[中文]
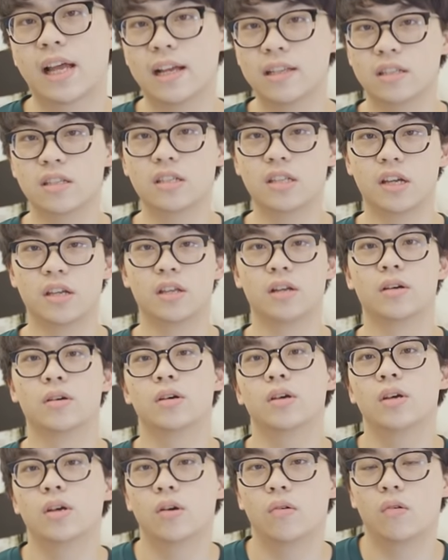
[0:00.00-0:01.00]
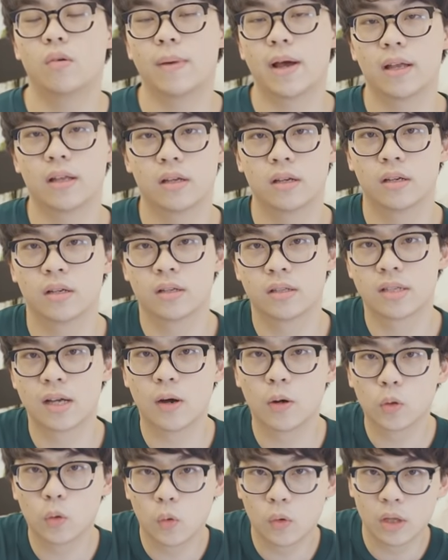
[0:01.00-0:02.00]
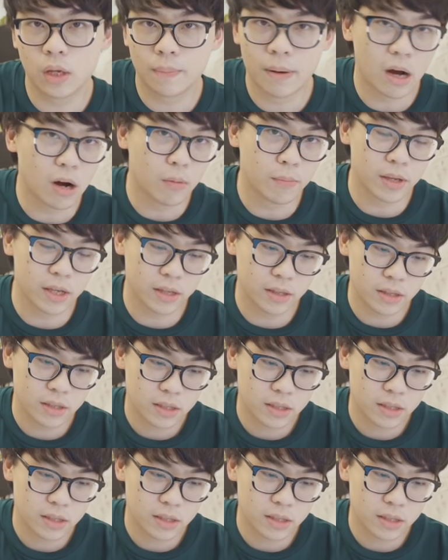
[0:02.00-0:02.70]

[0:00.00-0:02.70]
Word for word: 来之前呢，我买了超多的泡面，